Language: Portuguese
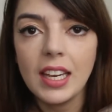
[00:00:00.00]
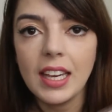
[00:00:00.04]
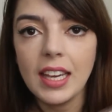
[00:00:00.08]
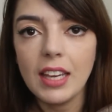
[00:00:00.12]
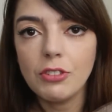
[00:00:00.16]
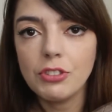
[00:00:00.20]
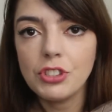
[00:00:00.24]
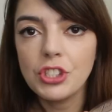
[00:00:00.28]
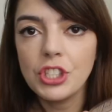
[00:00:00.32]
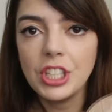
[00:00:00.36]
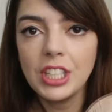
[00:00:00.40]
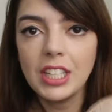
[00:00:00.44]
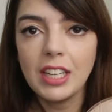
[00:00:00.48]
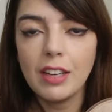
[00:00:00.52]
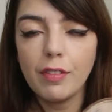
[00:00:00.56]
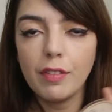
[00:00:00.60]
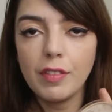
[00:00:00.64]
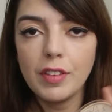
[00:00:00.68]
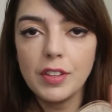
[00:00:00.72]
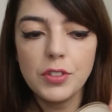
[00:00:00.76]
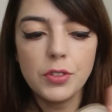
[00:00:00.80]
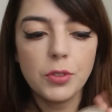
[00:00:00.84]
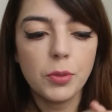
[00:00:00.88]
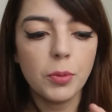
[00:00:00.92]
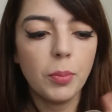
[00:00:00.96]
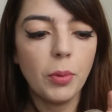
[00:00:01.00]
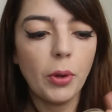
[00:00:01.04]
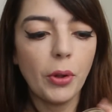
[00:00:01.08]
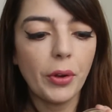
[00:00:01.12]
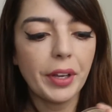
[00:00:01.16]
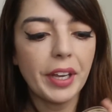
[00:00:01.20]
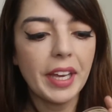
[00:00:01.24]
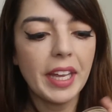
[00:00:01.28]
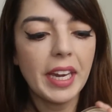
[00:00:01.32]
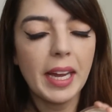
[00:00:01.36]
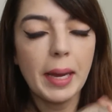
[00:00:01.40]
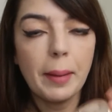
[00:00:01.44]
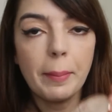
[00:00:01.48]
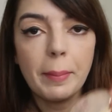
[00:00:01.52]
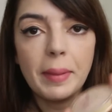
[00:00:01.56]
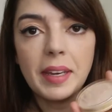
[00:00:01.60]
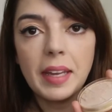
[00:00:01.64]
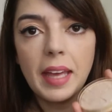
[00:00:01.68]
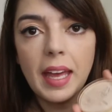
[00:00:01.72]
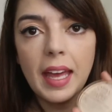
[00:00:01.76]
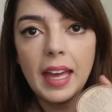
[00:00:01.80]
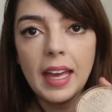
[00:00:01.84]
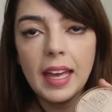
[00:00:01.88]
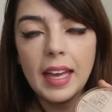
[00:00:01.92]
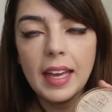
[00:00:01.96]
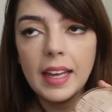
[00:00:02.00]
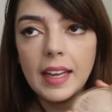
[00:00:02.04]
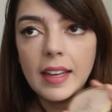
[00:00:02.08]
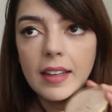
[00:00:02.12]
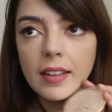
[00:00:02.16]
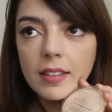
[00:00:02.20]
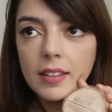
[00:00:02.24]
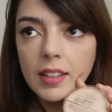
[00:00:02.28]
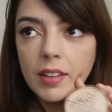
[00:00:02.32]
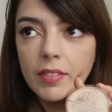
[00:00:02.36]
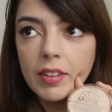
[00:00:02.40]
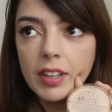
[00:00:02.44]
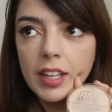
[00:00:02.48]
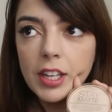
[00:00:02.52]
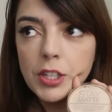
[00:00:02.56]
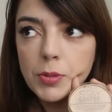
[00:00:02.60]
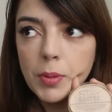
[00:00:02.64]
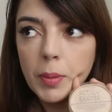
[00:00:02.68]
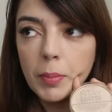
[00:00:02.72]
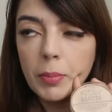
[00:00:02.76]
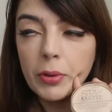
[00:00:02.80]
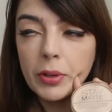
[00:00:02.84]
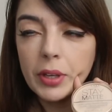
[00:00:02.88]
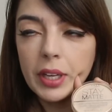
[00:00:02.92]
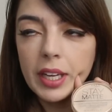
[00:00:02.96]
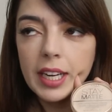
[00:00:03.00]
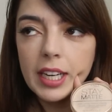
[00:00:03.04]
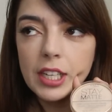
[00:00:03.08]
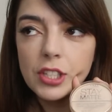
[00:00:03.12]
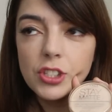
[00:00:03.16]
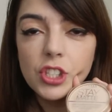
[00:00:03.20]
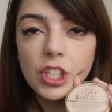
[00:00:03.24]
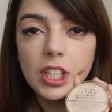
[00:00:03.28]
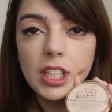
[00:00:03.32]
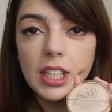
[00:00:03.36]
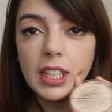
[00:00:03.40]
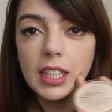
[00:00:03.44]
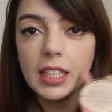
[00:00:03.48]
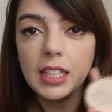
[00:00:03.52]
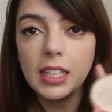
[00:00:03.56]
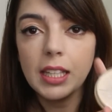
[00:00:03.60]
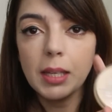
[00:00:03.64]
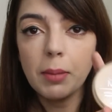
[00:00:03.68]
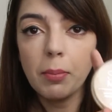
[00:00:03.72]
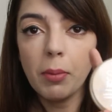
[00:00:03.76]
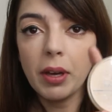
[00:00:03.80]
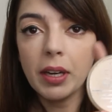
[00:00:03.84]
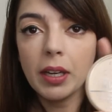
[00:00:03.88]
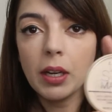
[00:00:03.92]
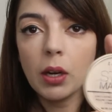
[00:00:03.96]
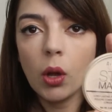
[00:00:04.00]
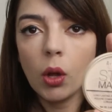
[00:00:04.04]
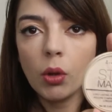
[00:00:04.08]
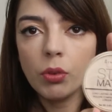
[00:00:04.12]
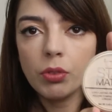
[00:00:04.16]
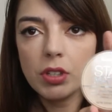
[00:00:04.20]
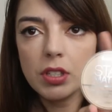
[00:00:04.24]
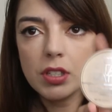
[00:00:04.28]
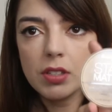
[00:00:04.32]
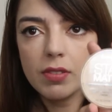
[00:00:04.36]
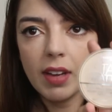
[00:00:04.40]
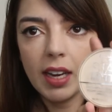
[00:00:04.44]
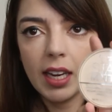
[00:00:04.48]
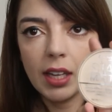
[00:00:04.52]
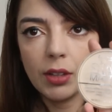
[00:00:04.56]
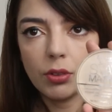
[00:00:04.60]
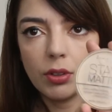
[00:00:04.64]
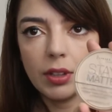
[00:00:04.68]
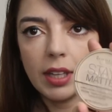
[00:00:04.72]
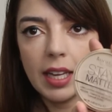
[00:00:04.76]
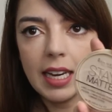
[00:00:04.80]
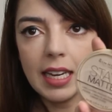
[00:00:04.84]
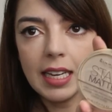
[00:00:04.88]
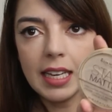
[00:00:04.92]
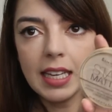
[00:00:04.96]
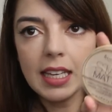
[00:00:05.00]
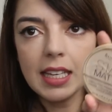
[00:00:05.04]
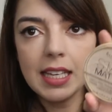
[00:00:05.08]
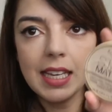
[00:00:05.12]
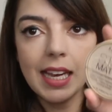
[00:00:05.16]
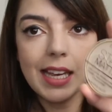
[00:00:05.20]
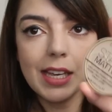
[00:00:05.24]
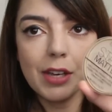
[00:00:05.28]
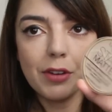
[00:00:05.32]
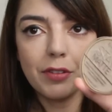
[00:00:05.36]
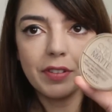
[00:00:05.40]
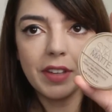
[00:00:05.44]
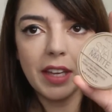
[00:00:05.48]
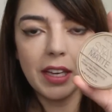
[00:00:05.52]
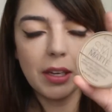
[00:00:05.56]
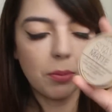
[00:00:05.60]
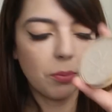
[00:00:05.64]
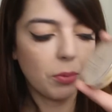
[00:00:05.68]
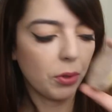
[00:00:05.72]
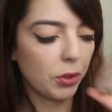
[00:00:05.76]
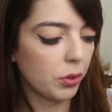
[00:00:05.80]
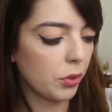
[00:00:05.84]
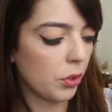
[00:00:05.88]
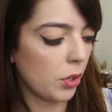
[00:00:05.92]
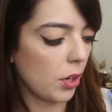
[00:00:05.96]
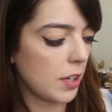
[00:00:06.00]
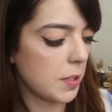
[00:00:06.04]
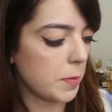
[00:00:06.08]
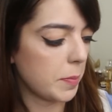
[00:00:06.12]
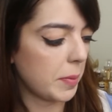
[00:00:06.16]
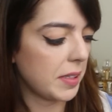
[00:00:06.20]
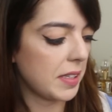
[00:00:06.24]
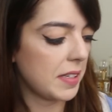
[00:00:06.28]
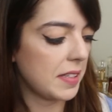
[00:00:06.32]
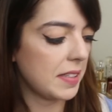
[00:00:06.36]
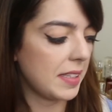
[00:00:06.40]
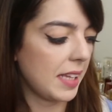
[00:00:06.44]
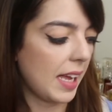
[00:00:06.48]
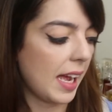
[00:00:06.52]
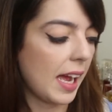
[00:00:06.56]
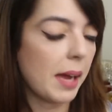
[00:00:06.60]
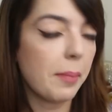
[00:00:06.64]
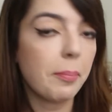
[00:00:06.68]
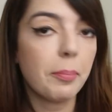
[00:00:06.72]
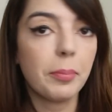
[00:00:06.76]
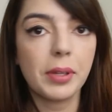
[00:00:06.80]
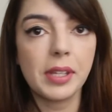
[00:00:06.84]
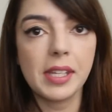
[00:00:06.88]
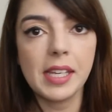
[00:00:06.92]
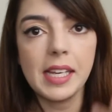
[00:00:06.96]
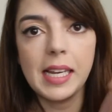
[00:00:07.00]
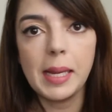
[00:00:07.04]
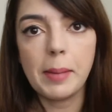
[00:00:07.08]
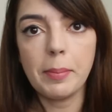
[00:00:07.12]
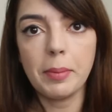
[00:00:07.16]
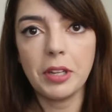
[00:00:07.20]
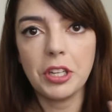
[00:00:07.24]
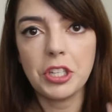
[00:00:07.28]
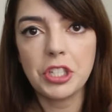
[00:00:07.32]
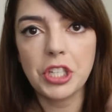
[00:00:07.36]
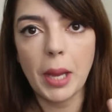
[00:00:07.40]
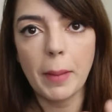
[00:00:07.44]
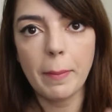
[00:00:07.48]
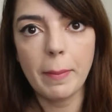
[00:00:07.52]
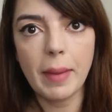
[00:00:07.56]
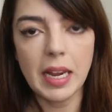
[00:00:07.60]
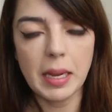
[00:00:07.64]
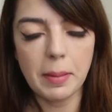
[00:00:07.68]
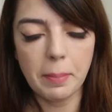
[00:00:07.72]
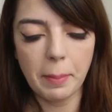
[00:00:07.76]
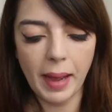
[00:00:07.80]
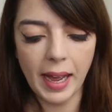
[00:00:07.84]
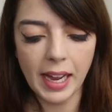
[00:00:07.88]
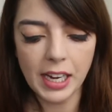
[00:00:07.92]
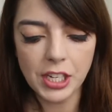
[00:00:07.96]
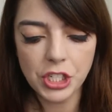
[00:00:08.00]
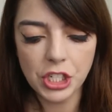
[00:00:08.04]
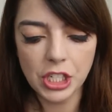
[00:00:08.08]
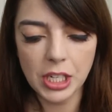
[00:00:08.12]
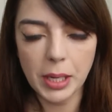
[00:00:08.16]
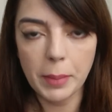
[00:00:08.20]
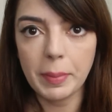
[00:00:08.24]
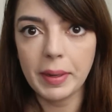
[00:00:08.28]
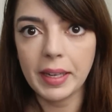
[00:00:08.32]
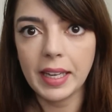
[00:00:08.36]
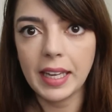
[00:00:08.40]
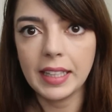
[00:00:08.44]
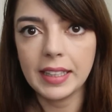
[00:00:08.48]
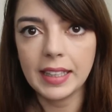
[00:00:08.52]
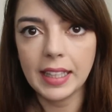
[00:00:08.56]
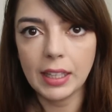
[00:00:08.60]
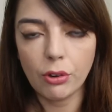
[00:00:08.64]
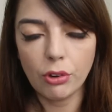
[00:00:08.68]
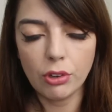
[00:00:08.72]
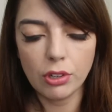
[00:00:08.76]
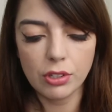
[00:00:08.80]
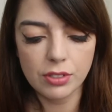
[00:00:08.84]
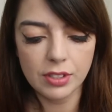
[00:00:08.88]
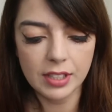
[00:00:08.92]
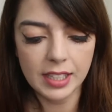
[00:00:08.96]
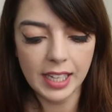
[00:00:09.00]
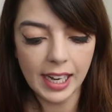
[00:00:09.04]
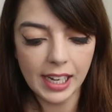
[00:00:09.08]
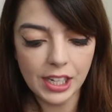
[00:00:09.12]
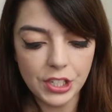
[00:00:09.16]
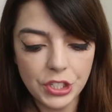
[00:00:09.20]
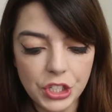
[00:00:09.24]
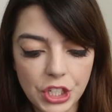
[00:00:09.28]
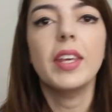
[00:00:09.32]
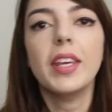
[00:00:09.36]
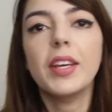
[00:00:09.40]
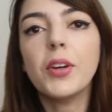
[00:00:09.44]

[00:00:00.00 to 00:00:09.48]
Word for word: Eu tinha visto blogueira, é, na verdade uma blogueira acho que, que mora em Londres, falando dele, e aí eu fiquei muito curiosa pra testar, porque ele é pra deixar a pele mate, né, pra quem tem oleosidade.